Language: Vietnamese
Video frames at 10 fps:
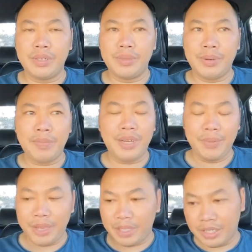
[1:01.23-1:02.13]
Black
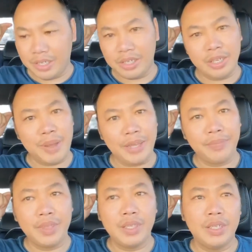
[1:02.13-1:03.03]
Lives Matter gì đó các bạn
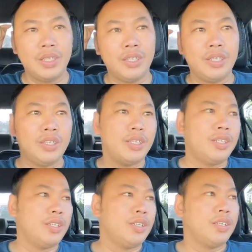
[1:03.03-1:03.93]

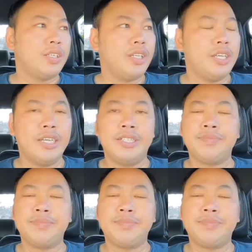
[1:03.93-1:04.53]
thì ờ,